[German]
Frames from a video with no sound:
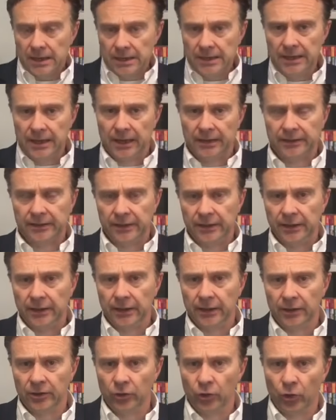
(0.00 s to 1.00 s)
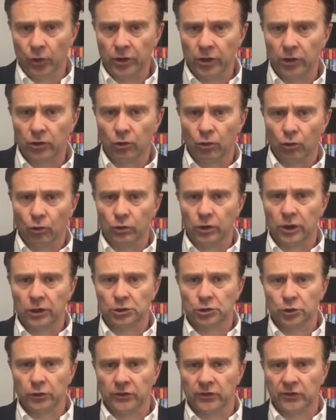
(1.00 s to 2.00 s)
Hier hat die neue
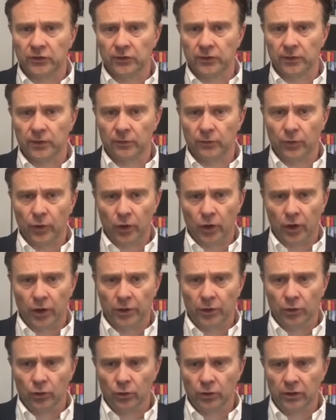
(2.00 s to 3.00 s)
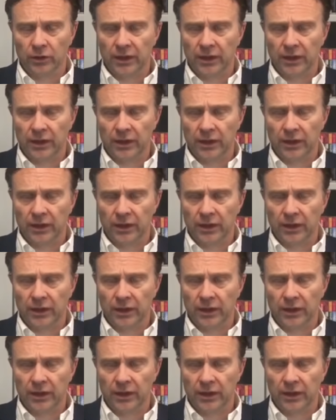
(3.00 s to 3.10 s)
Corona-Schutzverordnung